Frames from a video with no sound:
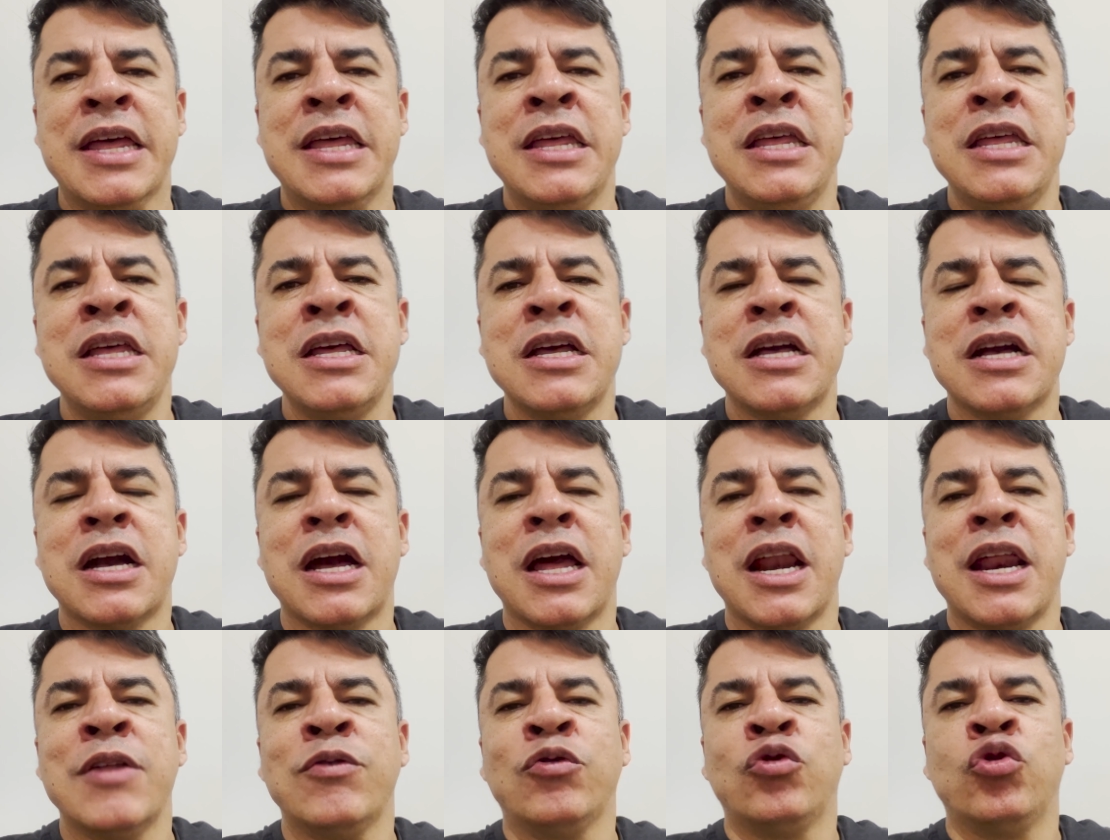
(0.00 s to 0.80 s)

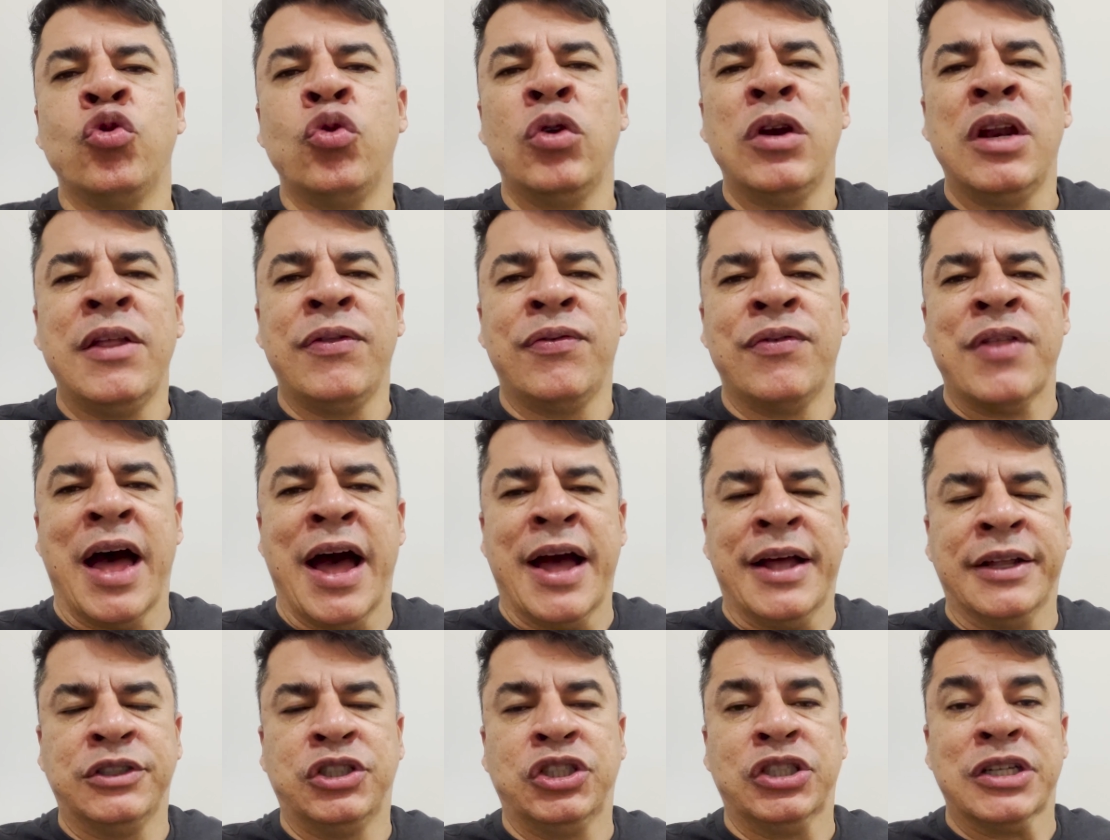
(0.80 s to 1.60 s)

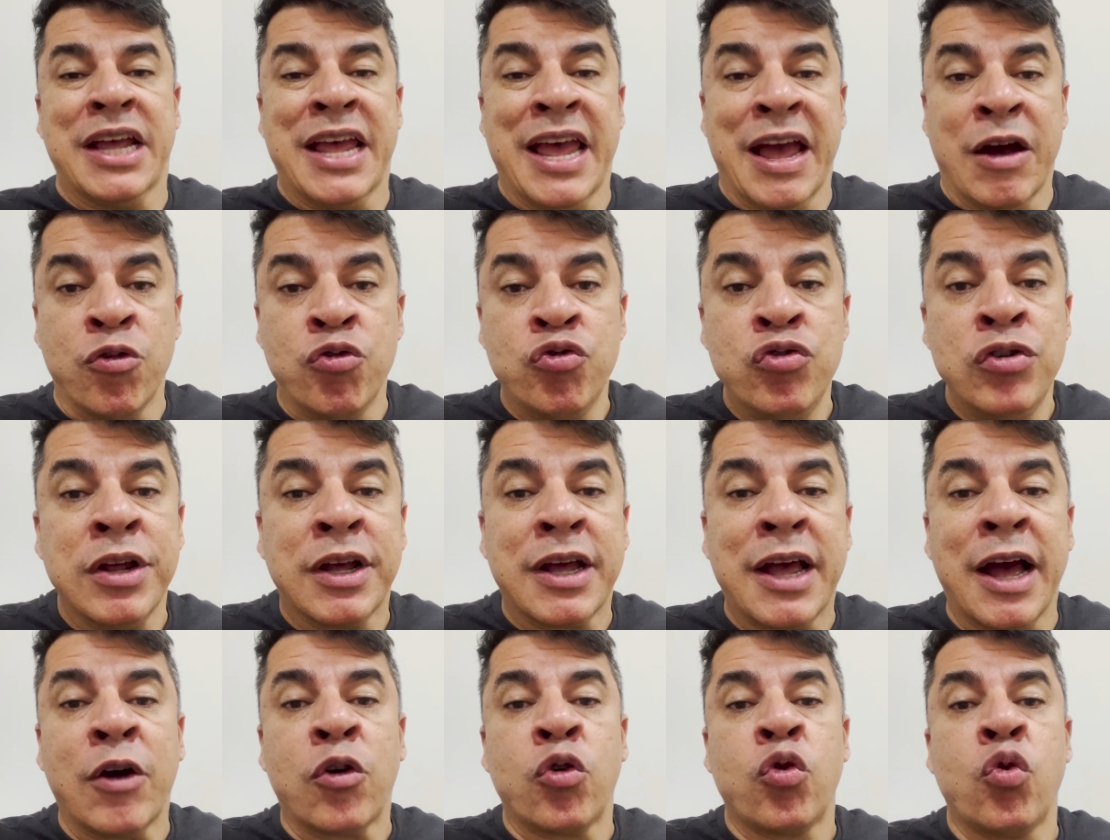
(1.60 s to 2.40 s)
incredulidade é a
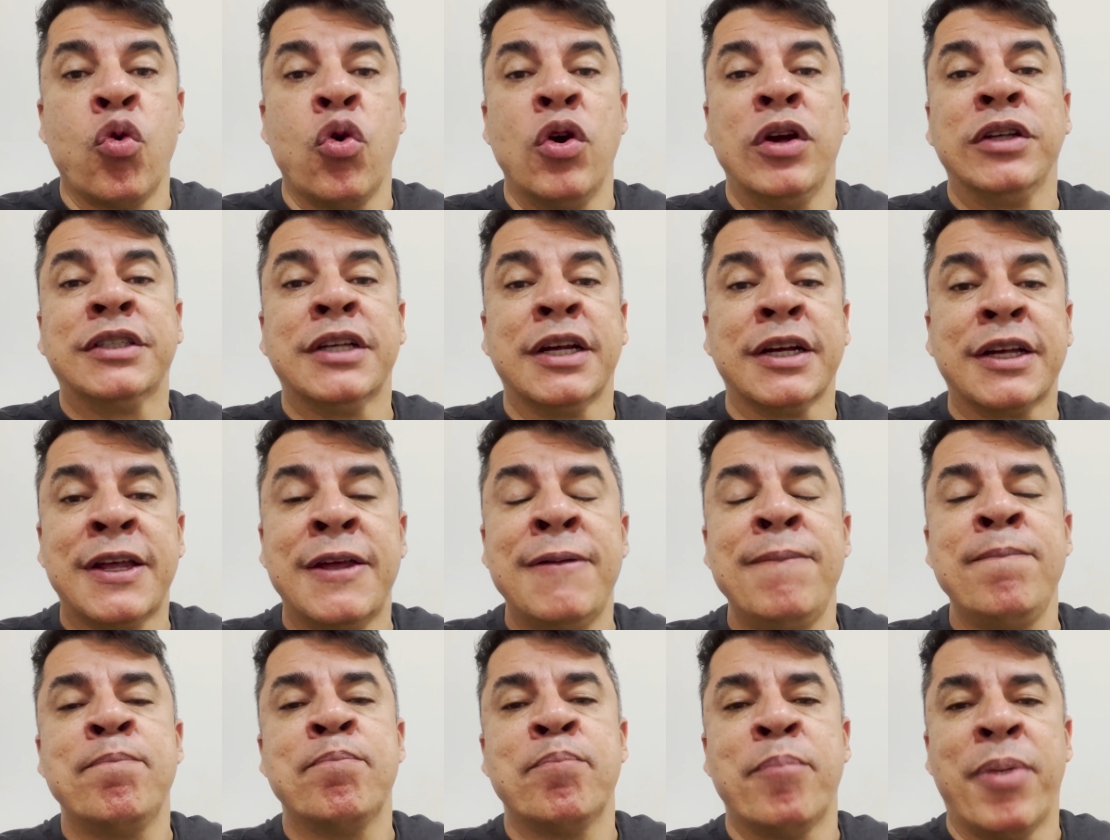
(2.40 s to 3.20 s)
única coisa que
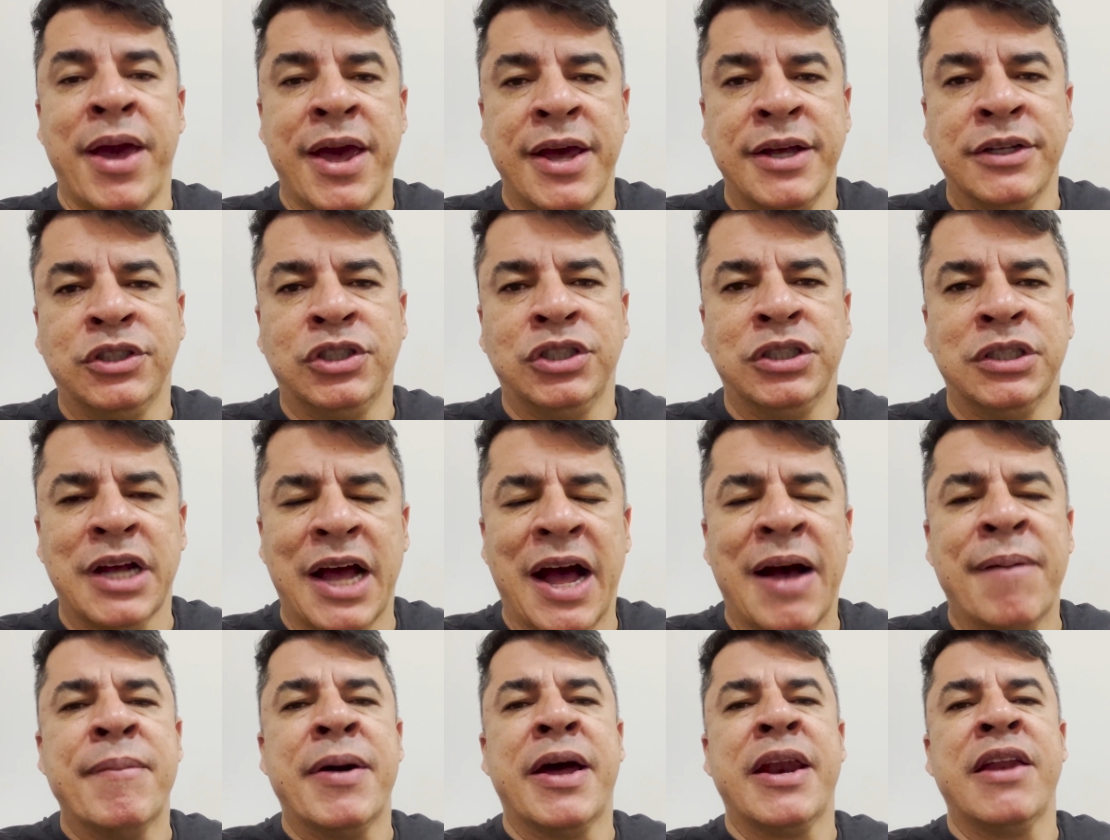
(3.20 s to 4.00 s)
impede
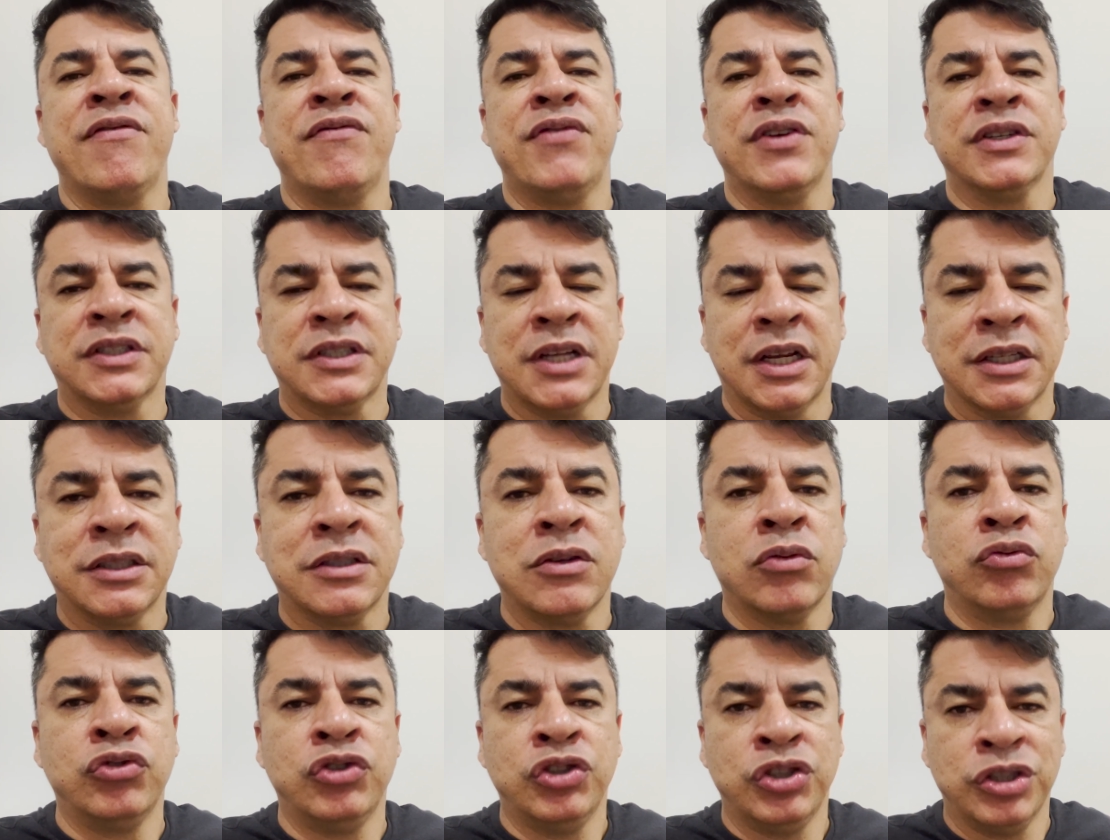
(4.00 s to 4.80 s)
a
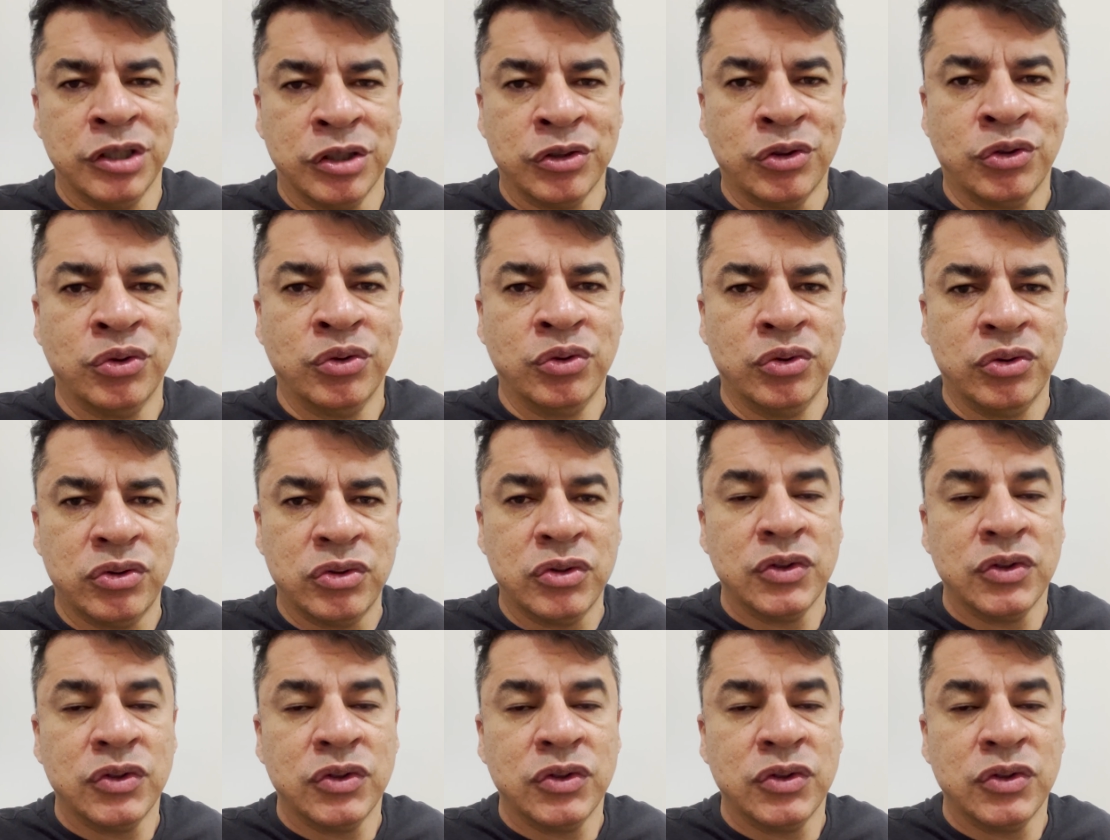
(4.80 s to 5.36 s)
manifestação de Jesus.